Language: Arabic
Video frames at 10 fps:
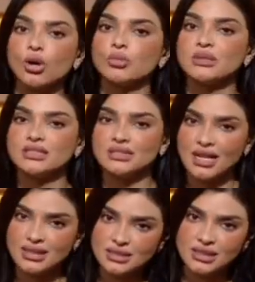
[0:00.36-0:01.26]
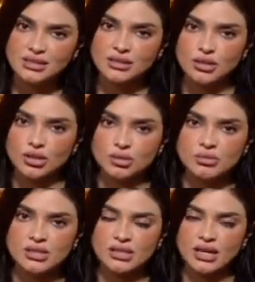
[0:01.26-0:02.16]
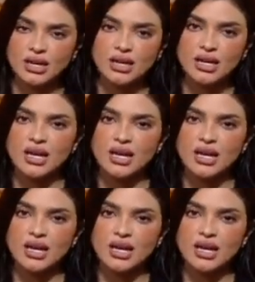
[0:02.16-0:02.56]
وبالتحديد للأمسية